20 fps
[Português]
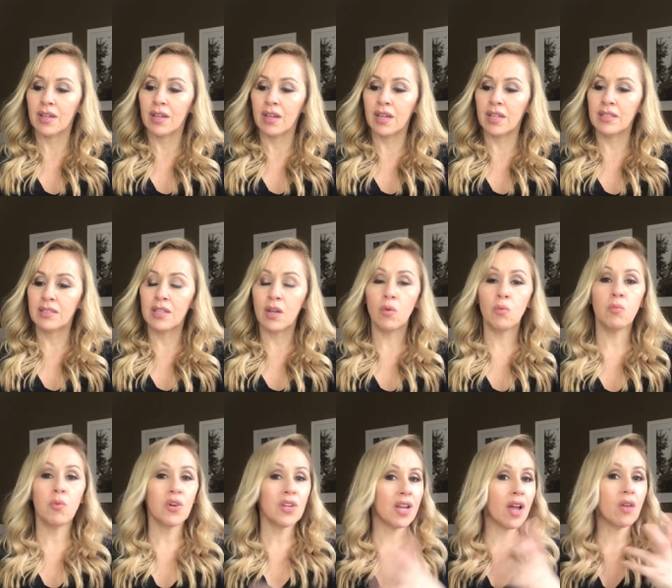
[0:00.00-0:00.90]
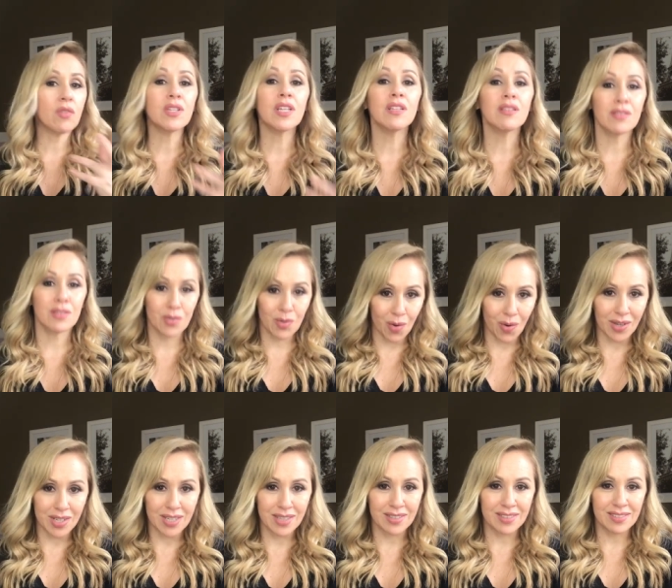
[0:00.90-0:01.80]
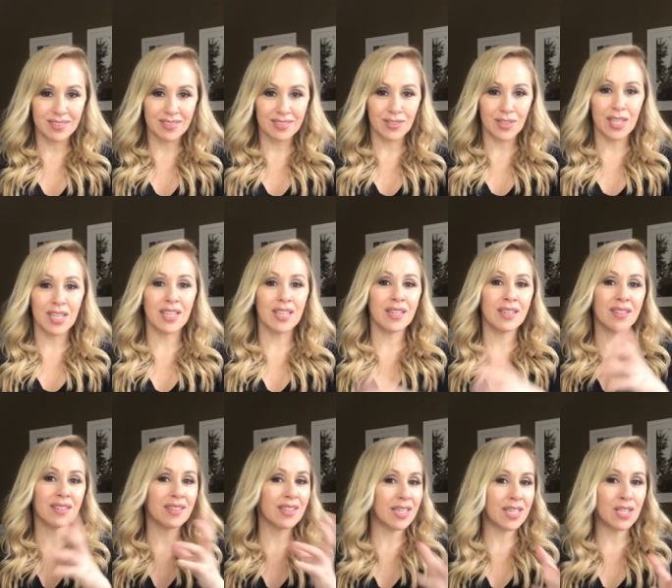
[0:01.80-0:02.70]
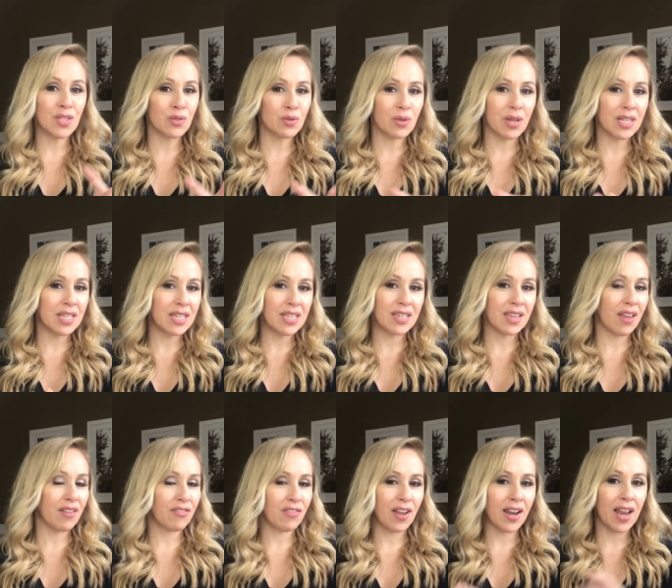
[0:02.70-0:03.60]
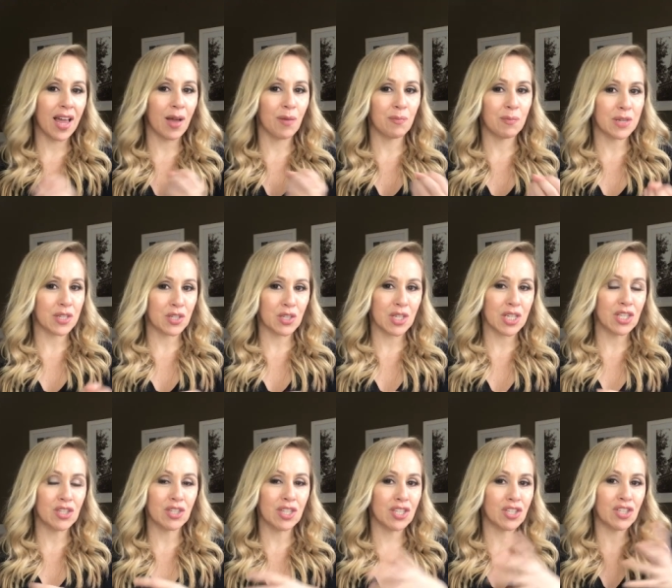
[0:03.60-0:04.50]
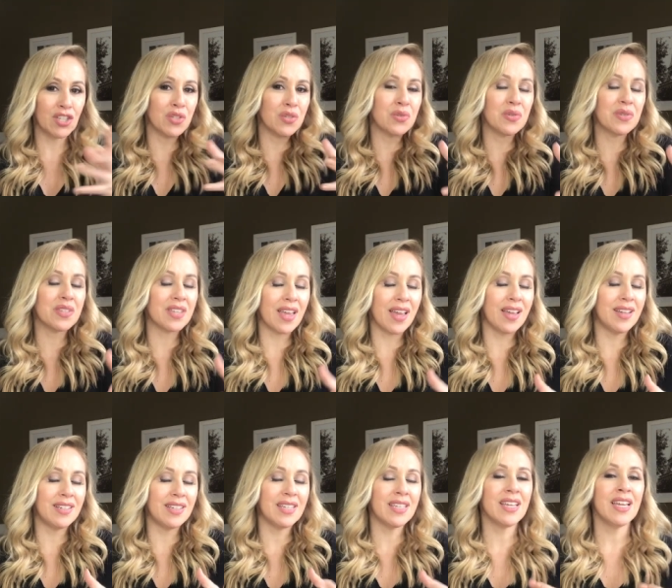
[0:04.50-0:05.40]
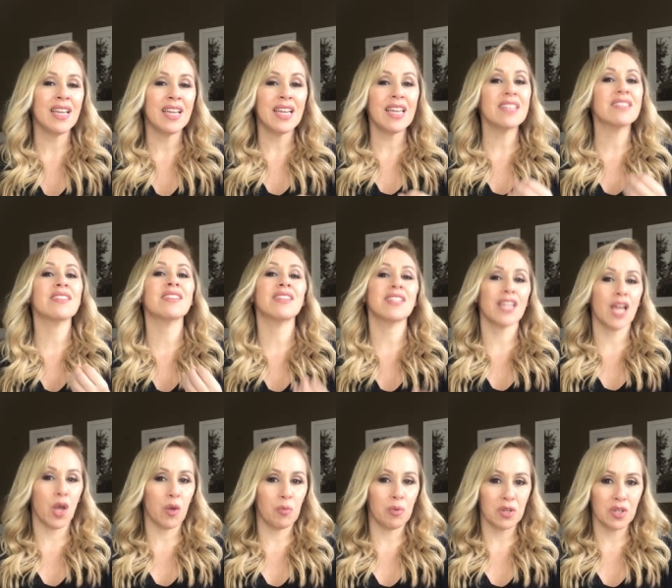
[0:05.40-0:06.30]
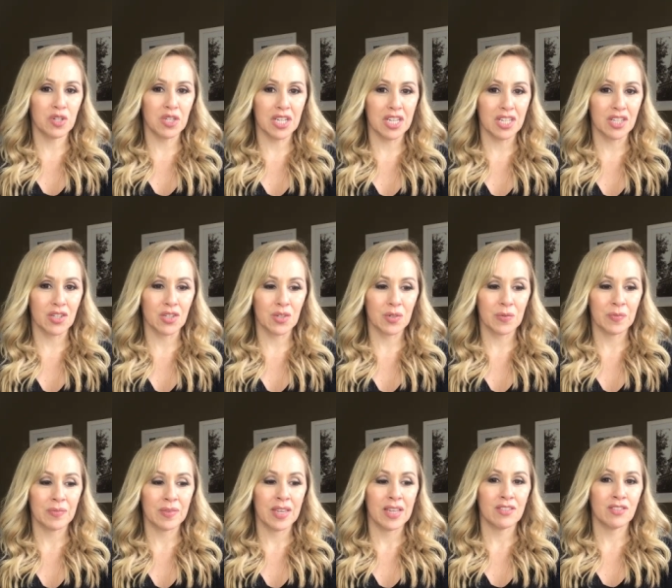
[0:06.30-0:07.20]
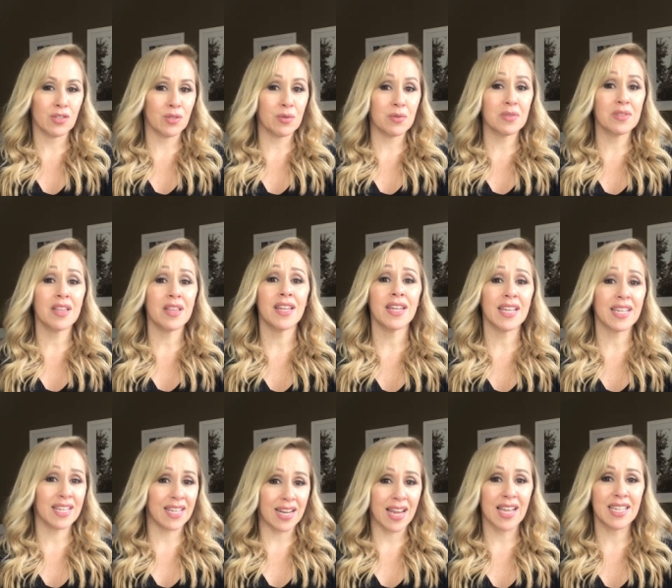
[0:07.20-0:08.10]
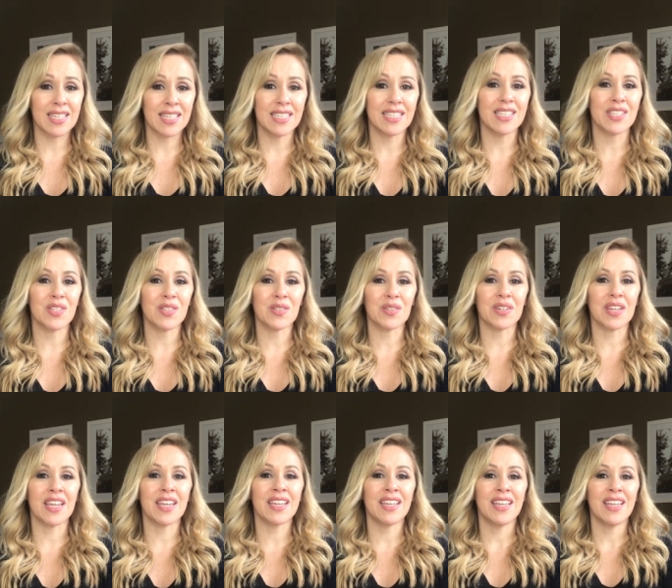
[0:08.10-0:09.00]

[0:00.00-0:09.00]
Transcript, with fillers: Então, moral da história, o que, que Cristo ali quer falar pra gente, que Jesus quer ali ensinar pra gente? Jesus era craque nisso, né?